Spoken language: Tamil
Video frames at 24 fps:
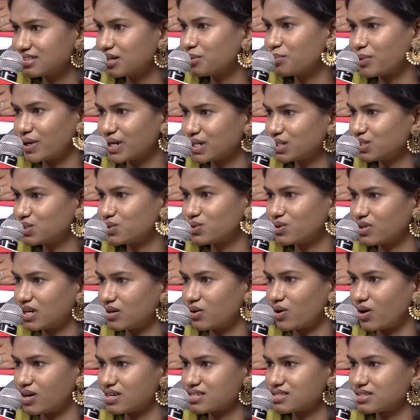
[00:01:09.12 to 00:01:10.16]
தான் படிக்கணும்னு
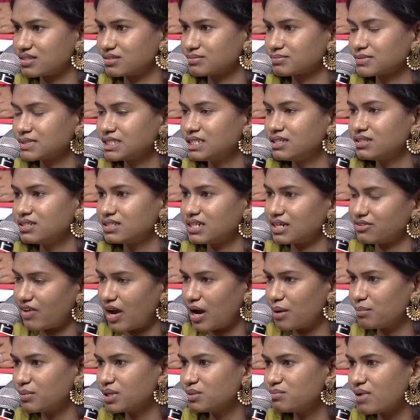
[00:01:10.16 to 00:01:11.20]
என்னோட ஆசை என்
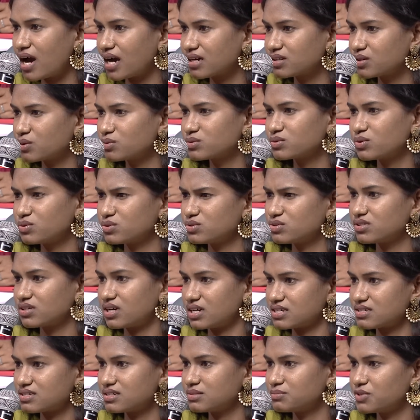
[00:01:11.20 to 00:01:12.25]
ஃபேமிலி பேக்ரவுண்ட் கொஞ்சம்
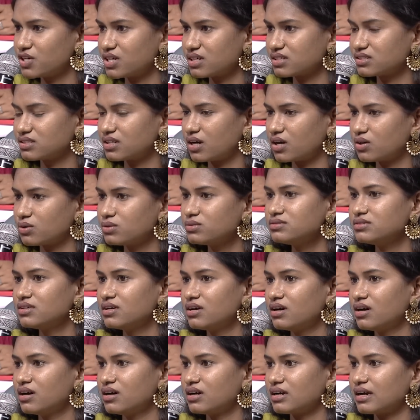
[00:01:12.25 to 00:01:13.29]
கஷ்டமாக இருந்தாலும்
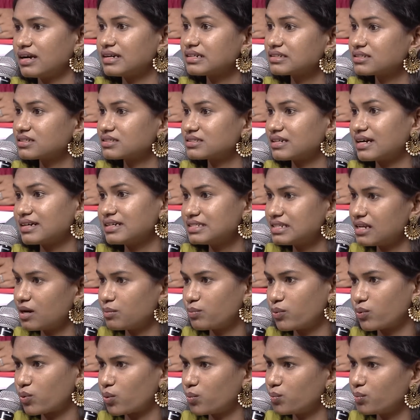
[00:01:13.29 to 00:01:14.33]
எனக்கு ஸ்டடீஸில்
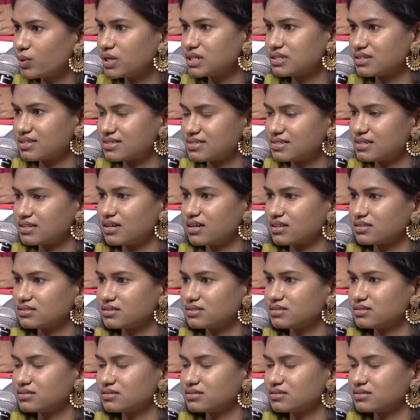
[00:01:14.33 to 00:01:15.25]
அப்போது ரொம்ப இன்ட்ரெஸ்டிங்காக இருந்தது